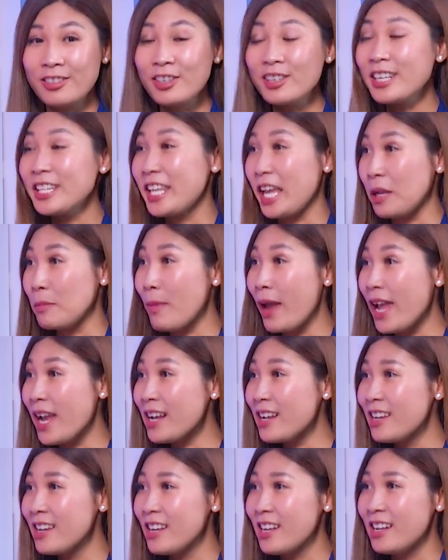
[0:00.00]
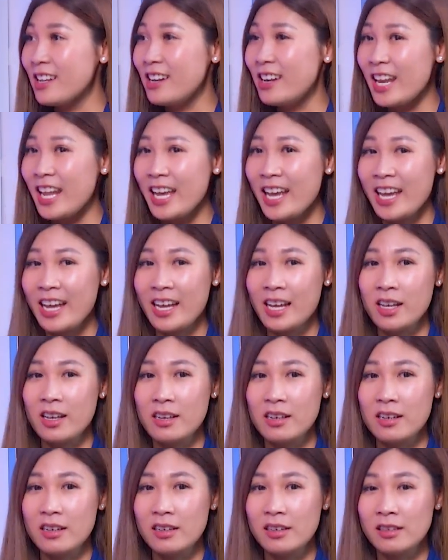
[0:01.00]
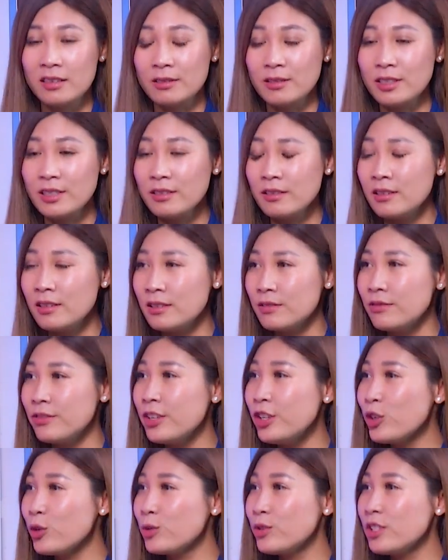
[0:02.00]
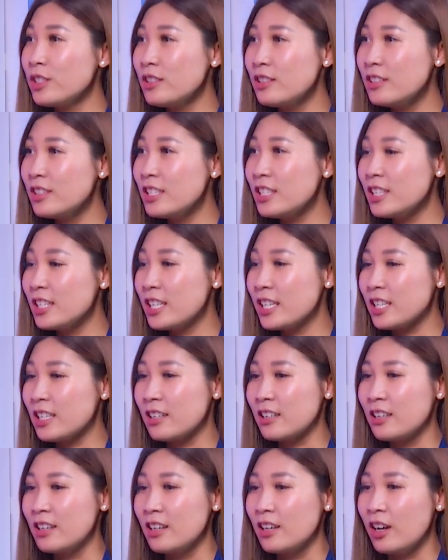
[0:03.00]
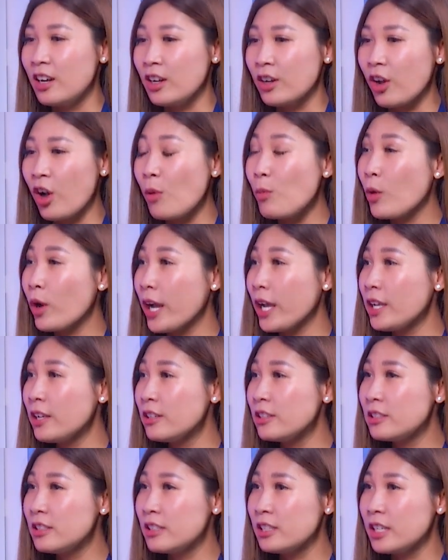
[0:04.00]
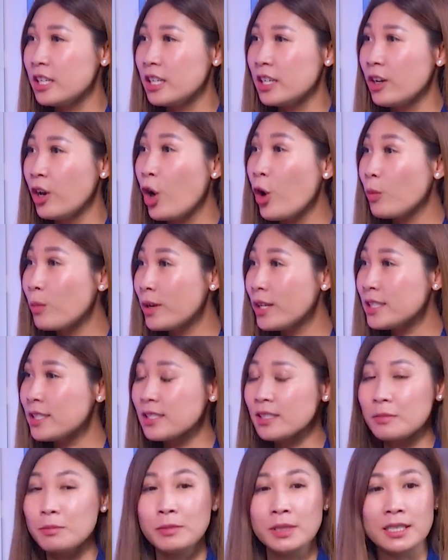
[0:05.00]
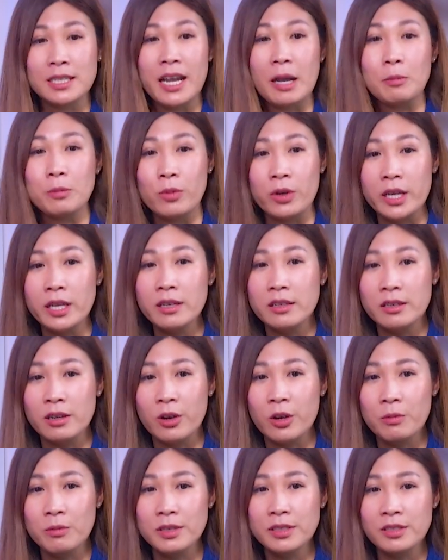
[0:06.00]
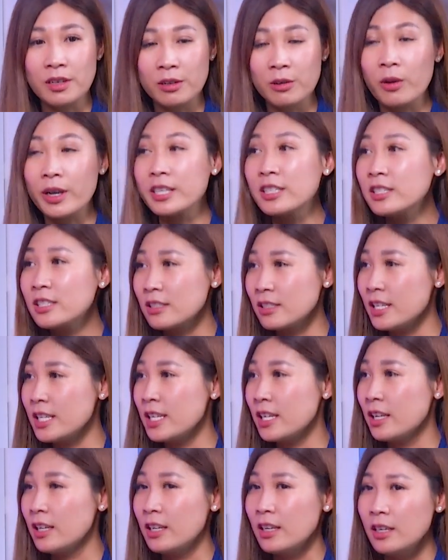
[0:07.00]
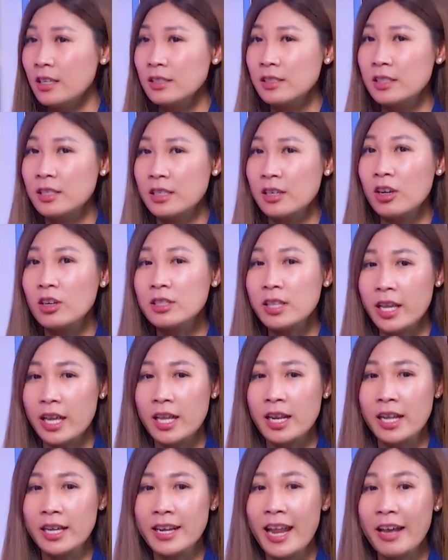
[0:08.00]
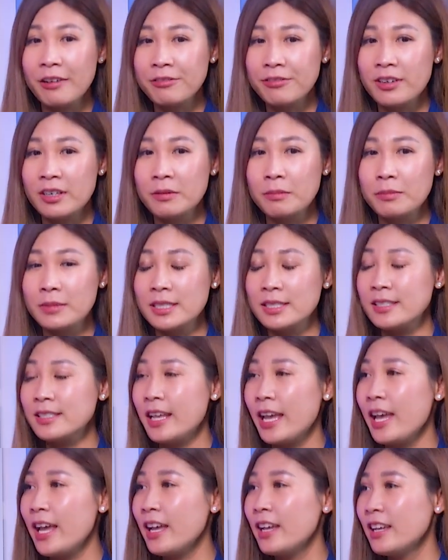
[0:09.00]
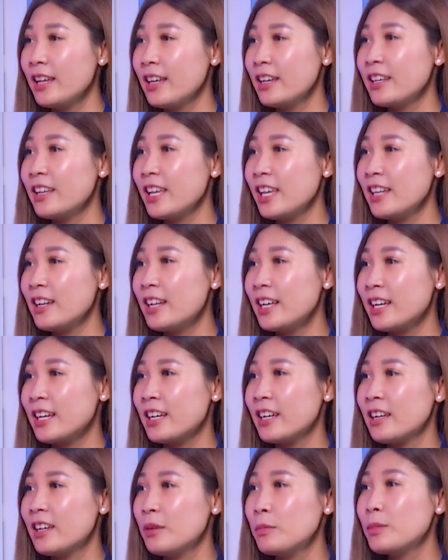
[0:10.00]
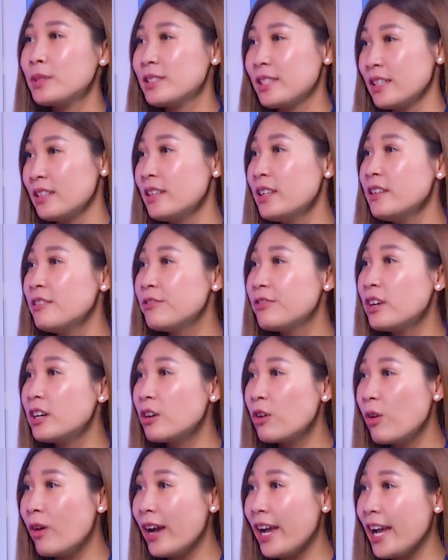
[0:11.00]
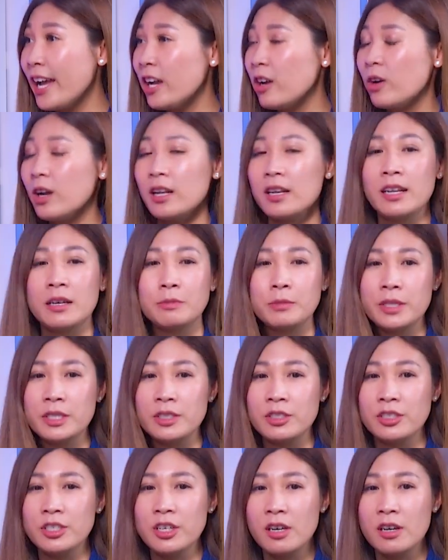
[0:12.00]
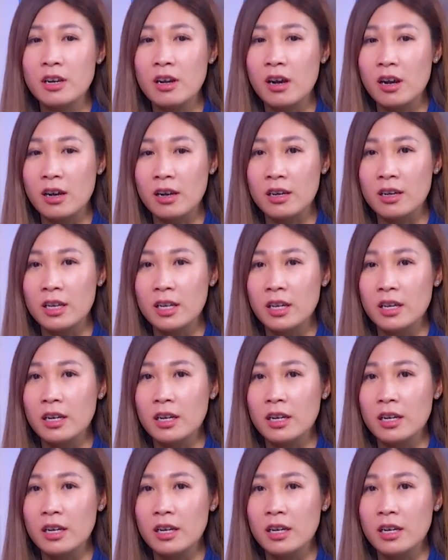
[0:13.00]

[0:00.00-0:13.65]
rất là nhạy bén, là uh, uh, ví dụ như là uh, có một cái người homeless, mình gặp một cái người homeless ở ngoài đường đi, thì có thể là đa phần mình sẽ nghĩ là mình sẽ đi phớt qua, hoặc là mình cho họ